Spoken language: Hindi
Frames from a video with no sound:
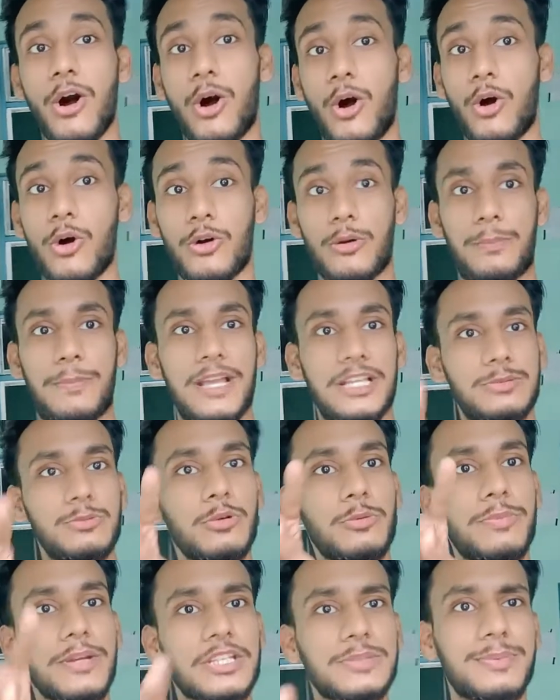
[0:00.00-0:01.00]
और
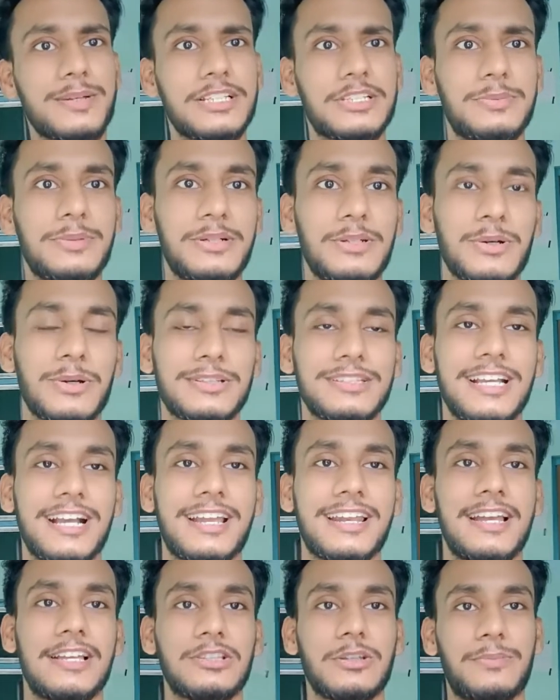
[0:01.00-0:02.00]
फेसबुक पेज पर इस वीडियो को देख
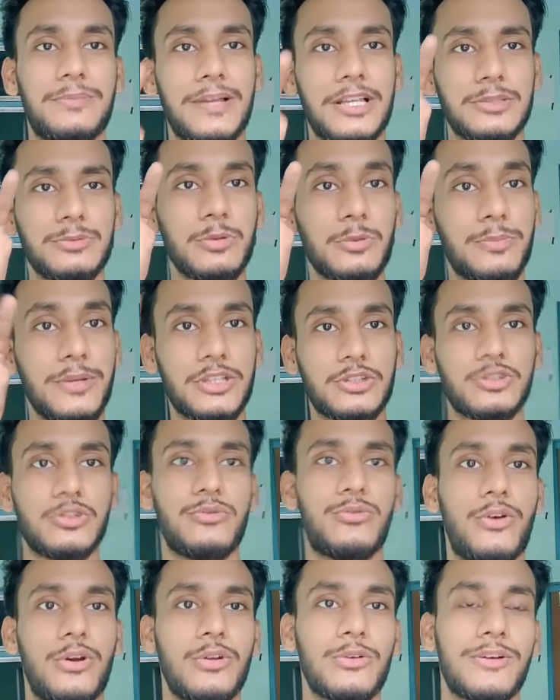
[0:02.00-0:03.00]
रहे हैं तो फेसबुक पेज को
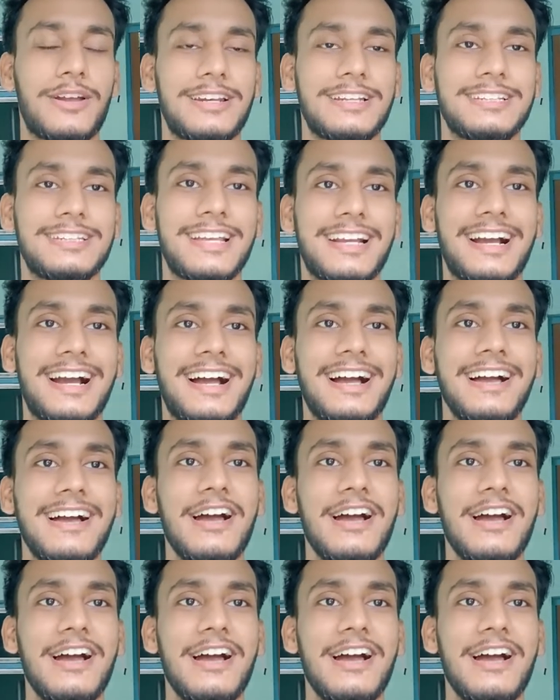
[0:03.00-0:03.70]
फॉलो कर लीजिएगा